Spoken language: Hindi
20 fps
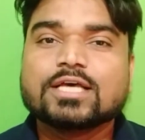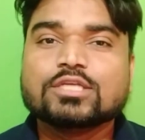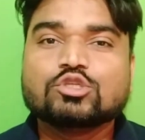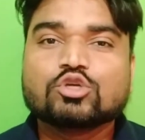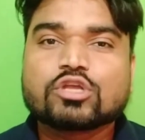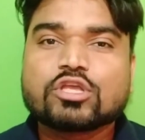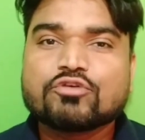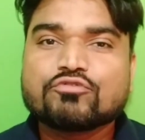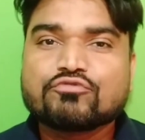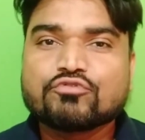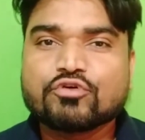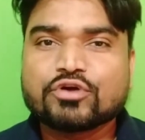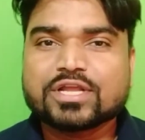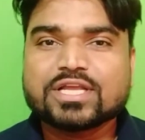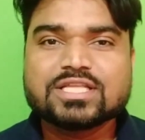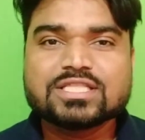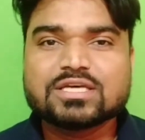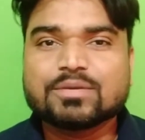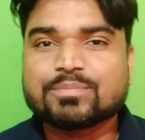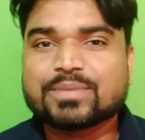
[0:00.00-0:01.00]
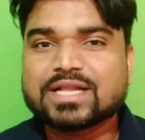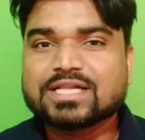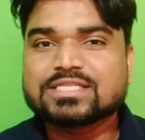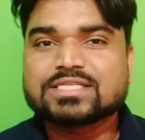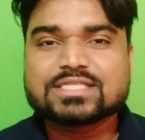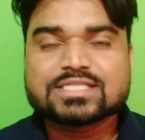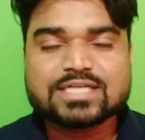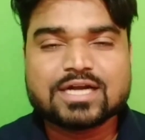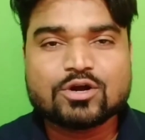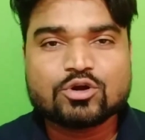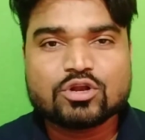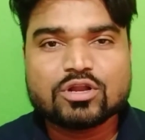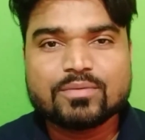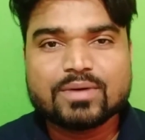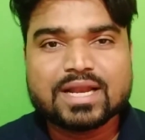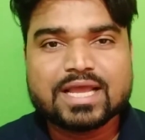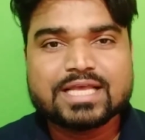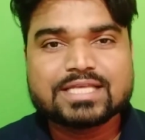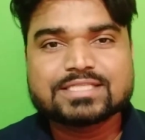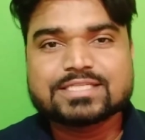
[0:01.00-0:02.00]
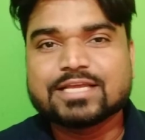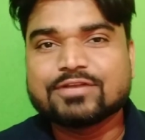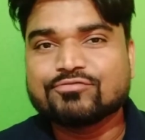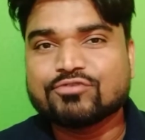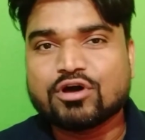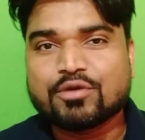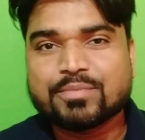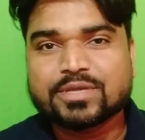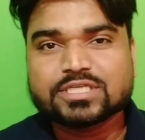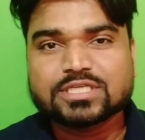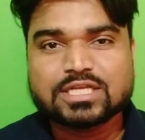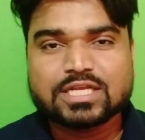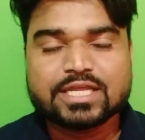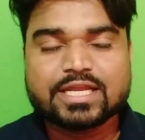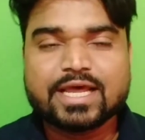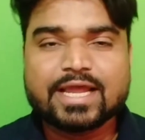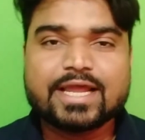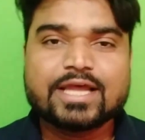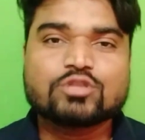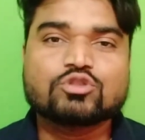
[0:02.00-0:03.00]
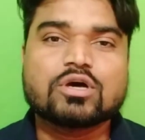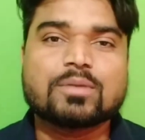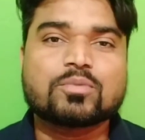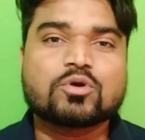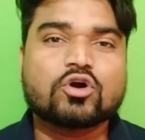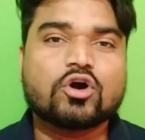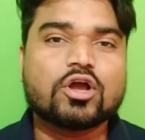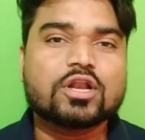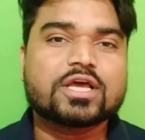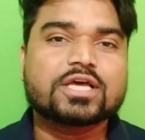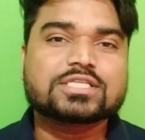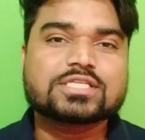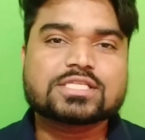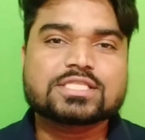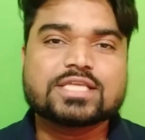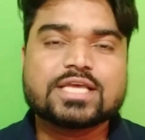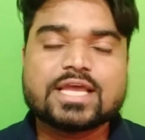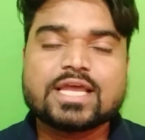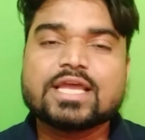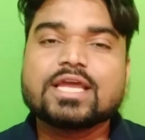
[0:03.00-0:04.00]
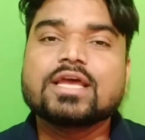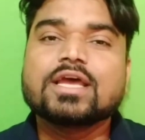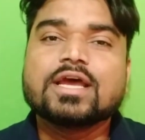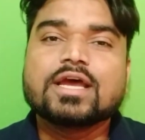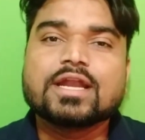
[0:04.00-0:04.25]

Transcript: जो कि फोर्टीन अप्रैल से स्टार्ट होने वाला है इसकी इन्फॉर्मेशन लेना है तो आप कॉल कर सकते हैं